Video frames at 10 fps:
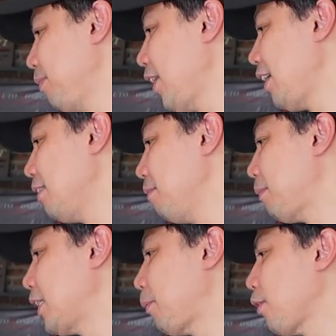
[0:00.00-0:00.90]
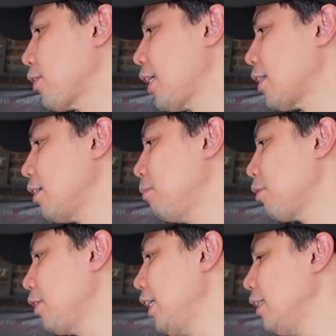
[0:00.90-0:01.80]
Yaudah, masih proses Om
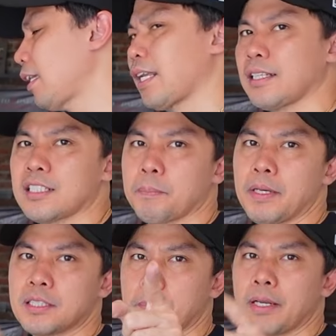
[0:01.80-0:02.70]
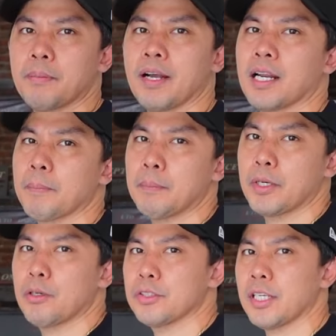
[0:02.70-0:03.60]
Rudi. Ntar kita sepil-sepil pengharapan
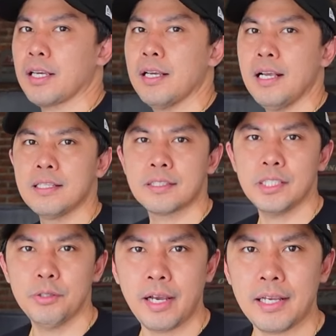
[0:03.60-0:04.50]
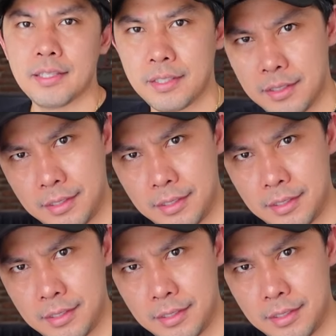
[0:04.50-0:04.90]
berikutnya. See you guys.